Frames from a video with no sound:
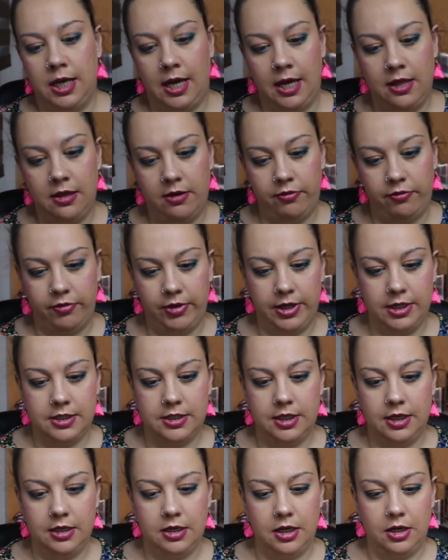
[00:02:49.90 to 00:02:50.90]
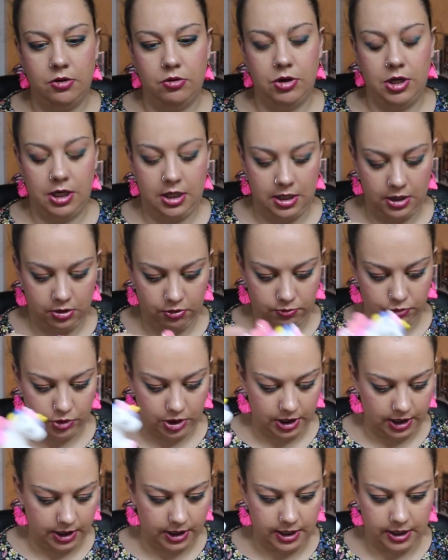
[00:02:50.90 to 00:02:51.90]
Es de fresa, creo que he leído
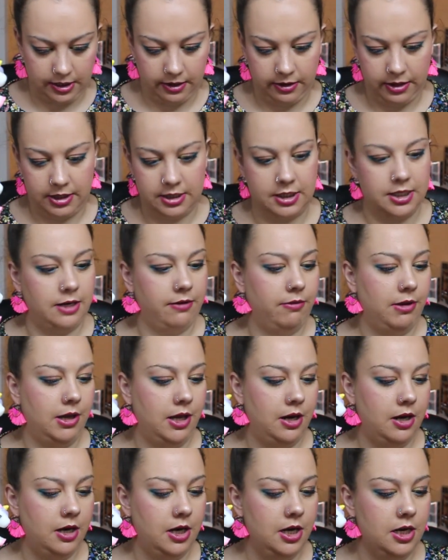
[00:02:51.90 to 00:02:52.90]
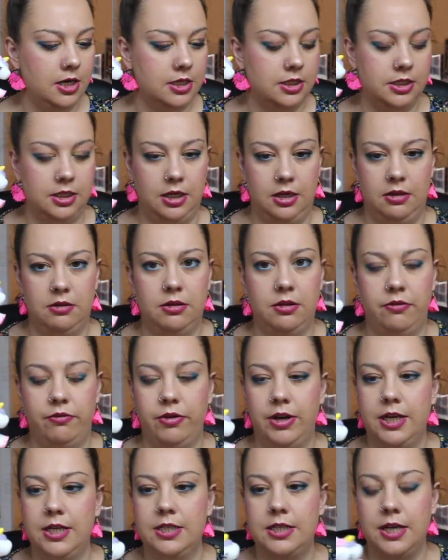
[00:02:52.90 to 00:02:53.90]
por ahí que era de strawberry, sí, de
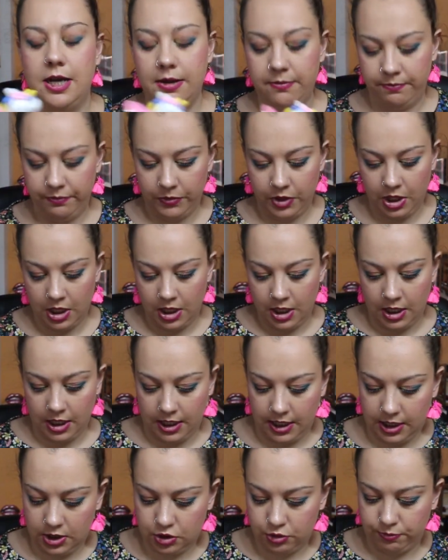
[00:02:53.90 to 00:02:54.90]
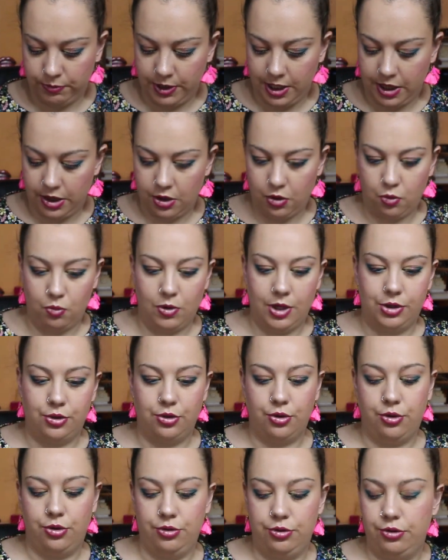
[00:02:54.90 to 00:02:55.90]
fresa. Y su precio
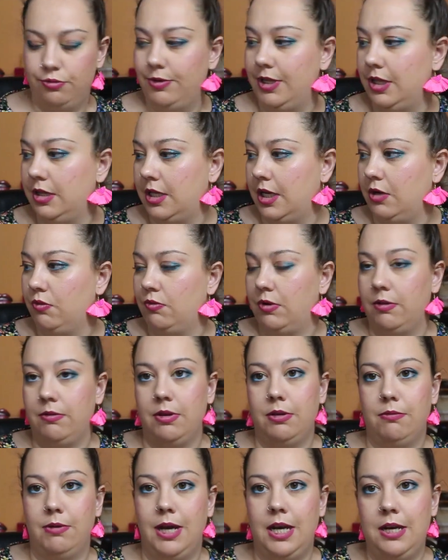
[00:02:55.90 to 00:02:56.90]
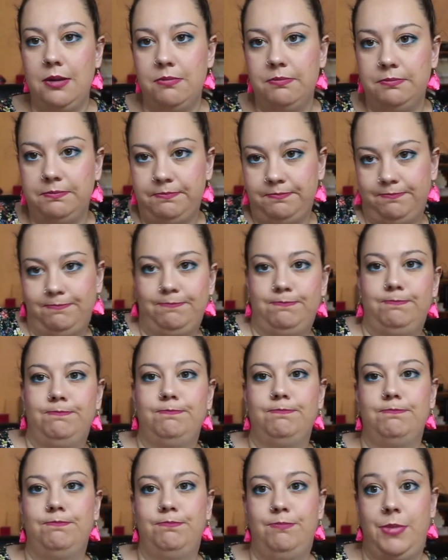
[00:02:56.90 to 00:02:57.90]
4,99, ¿vale?
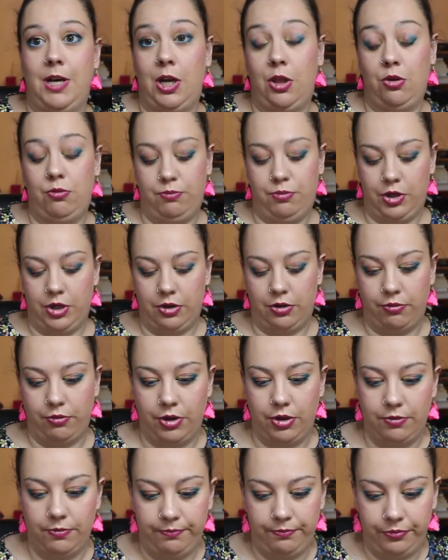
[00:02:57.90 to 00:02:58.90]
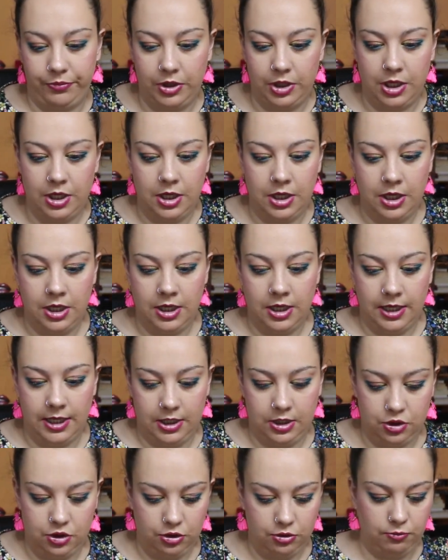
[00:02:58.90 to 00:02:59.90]
Perdón por el ruido.
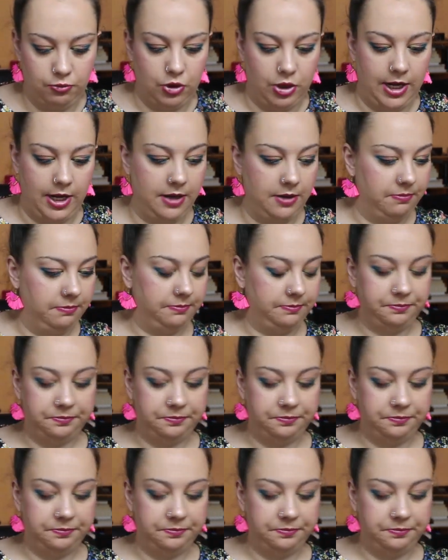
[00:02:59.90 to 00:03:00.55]
Eso por ahí.